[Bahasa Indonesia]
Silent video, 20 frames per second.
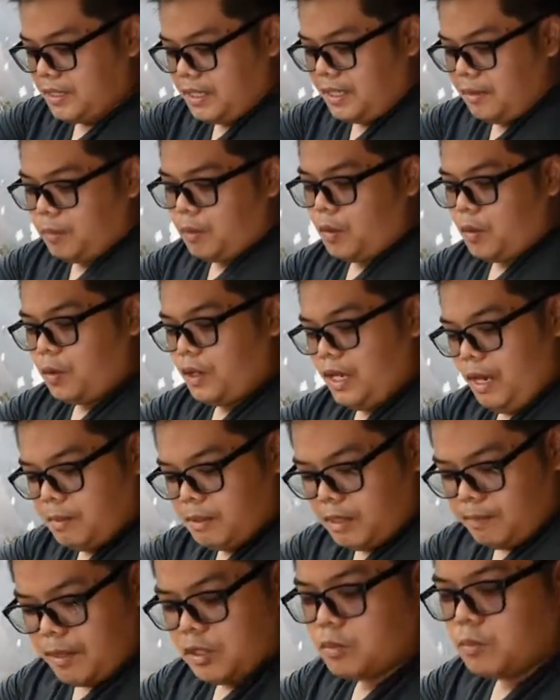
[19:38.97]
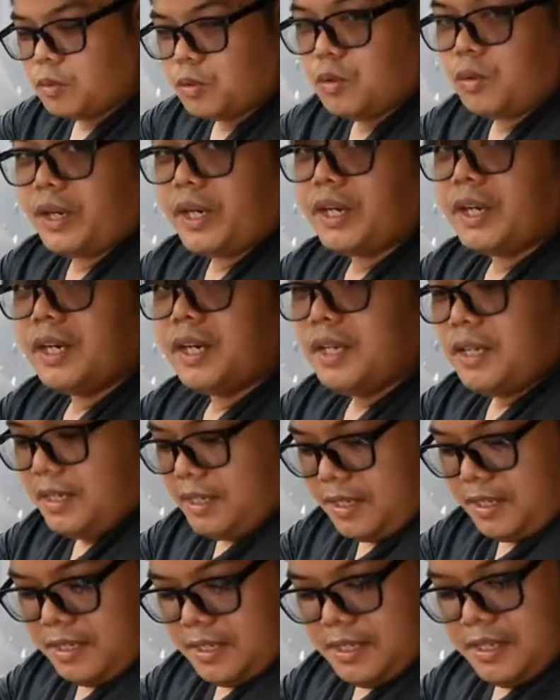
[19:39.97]
ke sini bro ini nggak bisa dimaju mundurin
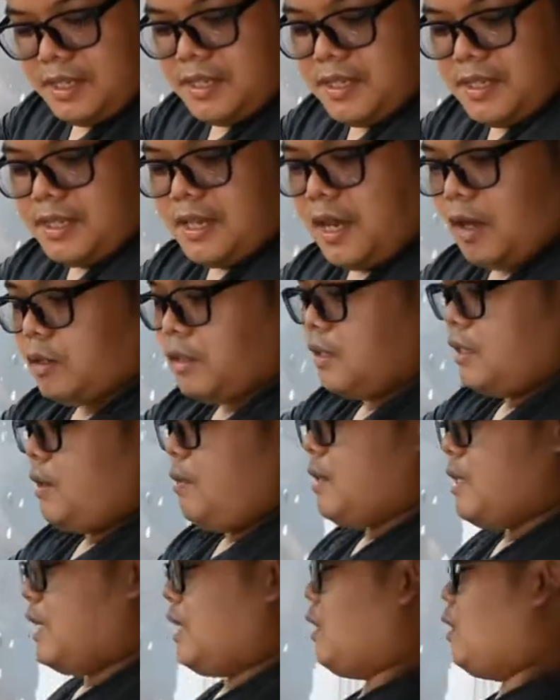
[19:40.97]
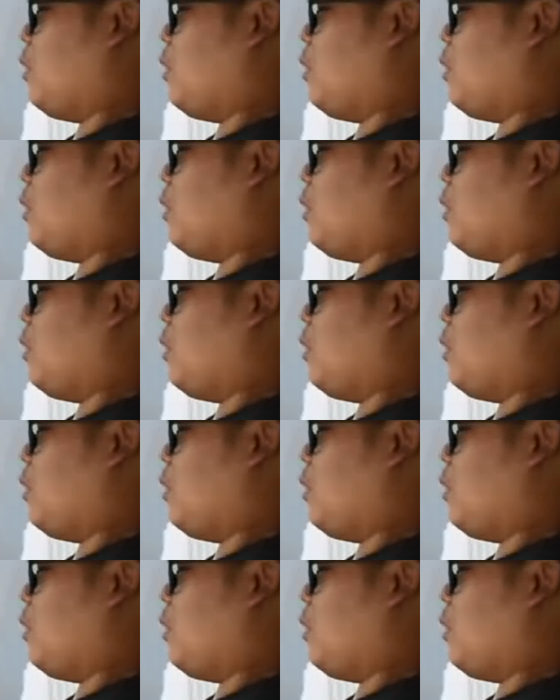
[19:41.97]
harusnya sih bisa